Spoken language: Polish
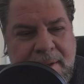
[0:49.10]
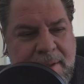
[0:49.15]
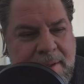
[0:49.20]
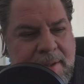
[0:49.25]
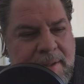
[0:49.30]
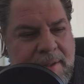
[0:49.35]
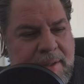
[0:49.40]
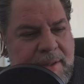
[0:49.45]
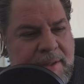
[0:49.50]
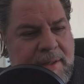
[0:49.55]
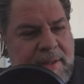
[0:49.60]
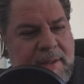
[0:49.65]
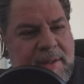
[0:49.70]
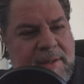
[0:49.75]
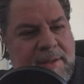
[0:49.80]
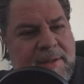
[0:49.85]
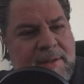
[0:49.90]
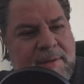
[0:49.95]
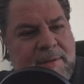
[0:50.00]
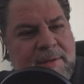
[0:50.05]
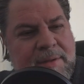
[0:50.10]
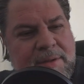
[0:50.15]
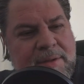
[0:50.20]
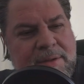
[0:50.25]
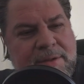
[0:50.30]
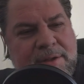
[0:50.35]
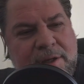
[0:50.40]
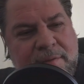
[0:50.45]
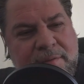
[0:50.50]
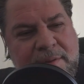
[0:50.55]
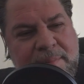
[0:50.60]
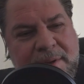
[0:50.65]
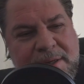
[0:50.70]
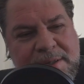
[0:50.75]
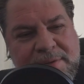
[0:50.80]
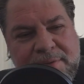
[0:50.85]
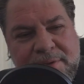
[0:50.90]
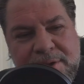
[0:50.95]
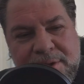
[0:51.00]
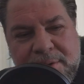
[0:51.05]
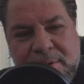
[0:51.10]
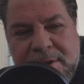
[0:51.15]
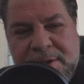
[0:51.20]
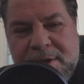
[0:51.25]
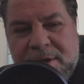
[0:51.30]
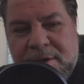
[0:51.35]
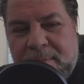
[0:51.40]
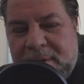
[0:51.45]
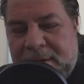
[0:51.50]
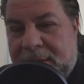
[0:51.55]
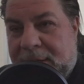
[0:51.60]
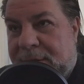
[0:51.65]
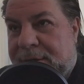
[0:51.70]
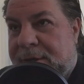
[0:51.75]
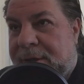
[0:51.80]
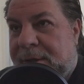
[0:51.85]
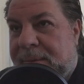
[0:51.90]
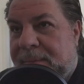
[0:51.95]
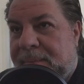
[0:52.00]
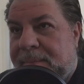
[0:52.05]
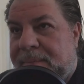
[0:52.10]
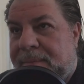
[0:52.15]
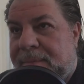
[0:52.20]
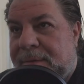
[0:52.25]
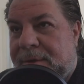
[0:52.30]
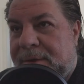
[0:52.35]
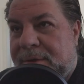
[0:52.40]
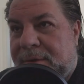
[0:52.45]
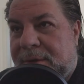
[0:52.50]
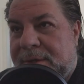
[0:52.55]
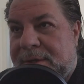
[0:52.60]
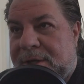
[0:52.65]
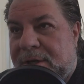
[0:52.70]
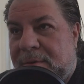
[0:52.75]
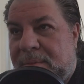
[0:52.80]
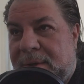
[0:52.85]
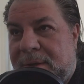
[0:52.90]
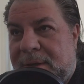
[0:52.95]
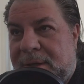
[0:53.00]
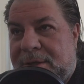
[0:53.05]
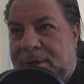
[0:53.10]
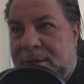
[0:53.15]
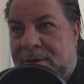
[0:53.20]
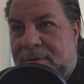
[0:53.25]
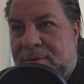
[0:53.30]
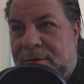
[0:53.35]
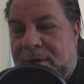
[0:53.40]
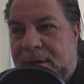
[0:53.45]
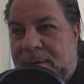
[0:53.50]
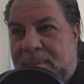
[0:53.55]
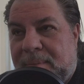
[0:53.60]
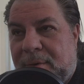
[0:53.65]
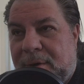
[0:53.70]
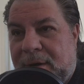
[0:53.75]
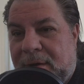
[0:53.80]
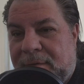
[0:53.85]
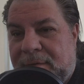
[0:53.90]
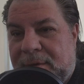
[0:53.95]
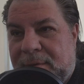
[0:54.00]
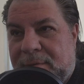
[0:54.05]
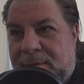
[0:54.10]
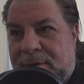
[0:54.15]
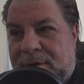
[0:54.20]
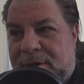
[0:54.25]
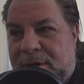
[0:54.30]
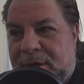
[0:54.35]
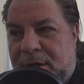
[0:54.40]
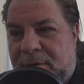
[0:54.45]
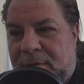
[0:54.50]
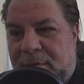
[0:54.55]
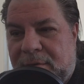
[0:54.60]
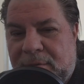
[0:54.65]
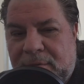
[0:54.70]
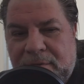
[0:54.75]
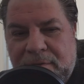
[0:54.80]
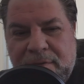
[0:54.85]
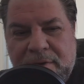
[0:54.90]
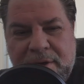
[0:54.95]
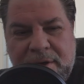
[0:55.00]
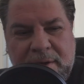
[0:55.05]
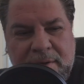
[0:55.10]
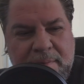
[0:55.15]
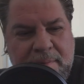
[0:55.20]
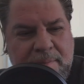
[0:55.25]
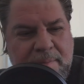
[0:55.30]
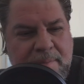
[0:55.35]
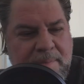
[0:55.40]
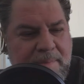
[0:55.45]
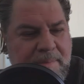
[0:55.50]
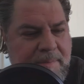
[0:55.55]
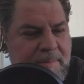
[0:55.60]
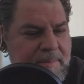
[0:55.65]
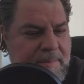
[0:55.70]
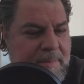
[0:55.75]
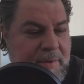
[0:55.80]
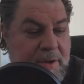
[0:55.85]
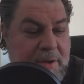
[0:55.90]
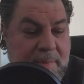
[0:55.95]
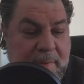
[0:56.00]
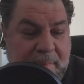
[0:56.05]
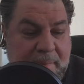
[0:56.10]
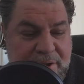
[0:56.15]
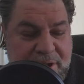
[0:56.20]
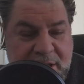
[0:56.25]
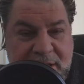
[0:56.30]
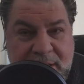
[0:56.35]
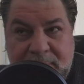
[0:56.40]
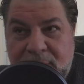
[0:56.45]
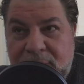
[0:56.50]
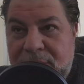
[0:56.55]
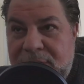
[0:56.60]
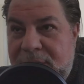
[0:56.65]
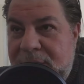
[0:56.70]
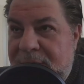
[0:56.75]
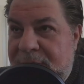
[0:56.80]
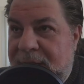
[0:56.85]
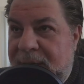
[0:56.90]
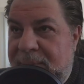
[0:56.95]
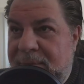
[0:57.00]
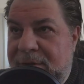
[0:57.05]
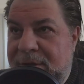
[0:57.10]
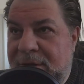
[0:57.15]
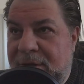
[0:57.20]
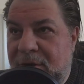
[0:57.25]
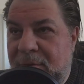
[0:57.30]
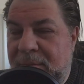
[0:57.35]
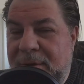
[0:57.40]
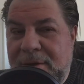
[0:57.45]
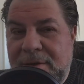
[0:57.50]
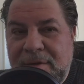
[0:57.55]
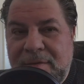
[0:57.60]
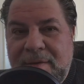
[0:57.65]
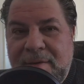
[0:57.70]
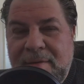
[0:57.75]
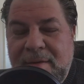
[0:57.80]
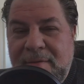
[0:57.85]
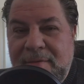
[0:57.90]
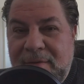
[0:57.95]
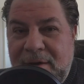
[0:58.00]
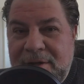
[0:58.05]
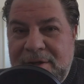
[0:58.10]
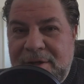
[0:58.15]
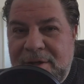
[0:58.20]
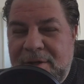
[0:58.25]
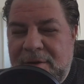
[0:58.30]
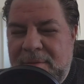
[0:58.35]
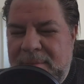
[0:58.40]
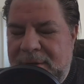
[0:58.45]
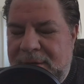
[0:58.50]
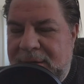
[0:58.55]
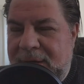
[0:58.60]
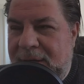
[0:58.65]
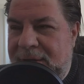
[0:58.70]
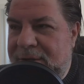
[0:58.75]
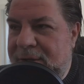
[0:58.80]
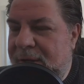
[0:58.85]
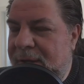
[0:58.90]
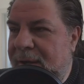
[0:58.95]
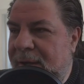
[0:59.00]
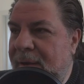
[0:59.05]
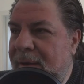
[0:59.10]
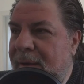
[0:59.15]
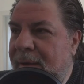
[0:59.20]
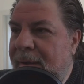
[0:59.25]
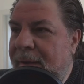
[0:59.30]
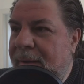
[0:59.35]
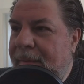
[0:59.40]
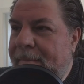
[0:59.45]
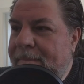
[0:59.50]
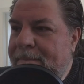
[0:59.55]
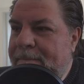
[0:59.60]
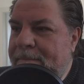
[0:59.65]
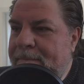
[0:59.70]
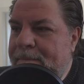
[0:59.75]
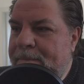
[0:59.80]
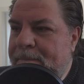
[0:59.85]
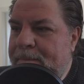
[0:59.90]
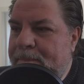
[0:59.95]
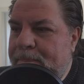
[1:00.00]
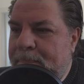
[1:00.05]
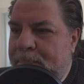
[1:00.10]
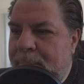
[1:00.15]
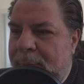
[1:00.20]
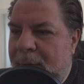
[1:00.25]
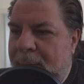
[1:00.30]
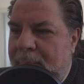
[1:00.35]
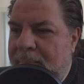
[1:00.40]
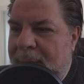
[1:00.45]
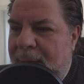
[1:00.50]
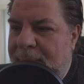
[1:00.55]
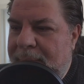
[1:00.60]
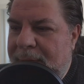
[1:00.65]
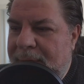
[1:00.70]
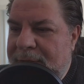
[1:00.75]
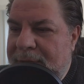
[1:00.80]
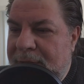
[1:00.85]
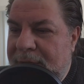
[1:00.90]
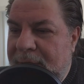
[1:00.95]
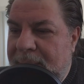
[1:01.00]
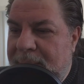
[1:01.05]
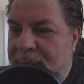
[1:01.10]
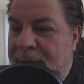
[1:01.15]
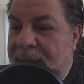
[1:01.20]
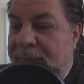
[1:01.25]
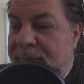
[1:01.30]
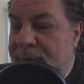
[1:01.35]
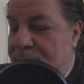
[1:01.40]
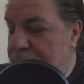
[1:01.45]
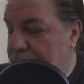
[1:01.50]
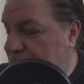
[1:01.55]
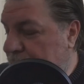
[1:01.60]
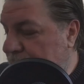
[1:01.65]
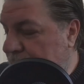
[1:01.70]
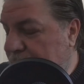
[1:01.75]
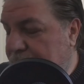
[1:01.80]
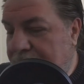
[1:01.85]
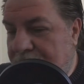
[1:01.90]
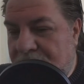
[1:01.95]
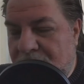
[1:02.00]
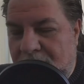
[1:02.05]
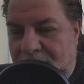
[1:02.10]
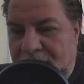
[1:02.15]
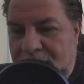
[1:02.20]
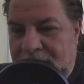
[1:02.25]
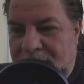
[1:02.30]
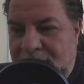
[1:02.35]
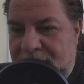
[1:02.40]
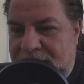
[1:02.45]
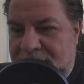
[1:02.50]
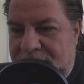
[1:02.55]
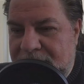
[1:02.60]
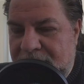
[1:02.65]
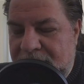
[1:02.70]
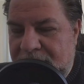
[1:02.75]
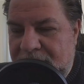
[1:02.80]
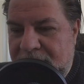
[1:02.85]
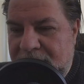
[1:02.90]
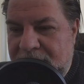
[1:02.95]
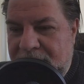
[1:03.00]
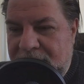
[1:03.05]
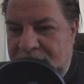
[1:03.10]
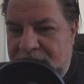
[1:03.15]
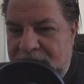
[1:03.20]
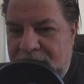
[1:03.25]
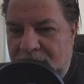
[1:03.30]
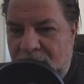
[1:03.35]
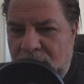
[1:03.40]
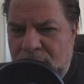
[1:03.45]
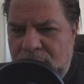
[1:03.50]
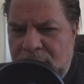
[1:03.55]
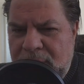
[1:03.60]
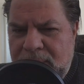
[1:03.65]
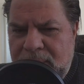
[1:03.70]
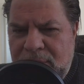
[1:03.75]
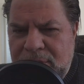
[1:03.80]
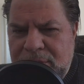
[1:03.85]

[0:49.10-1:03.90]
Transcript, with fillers: E, szanowni Państwo, dziękuję za komentarze. Dziękuję za komentarze, które pojawiły się w, pod poprzednim odcinkiem, gdzie komentowałem Wasze komentarze mam nadzieję, pojawił się jeden komentarz, e, o którym może